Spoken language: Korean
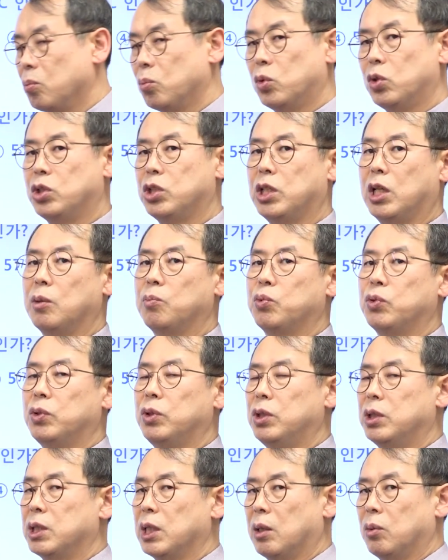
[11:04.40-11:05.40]
물질의
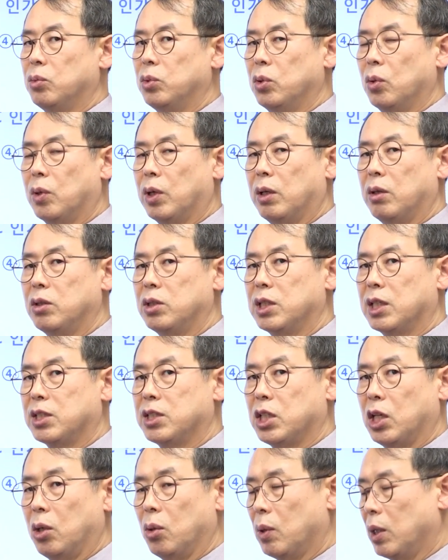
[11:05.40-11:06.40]
분자 운동 에너지가
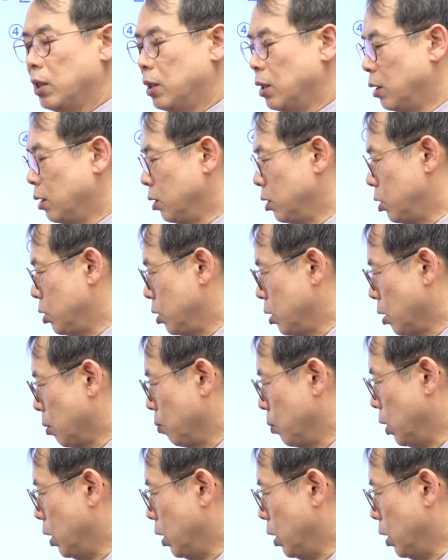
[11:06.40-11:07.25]
제로가 되는 지점.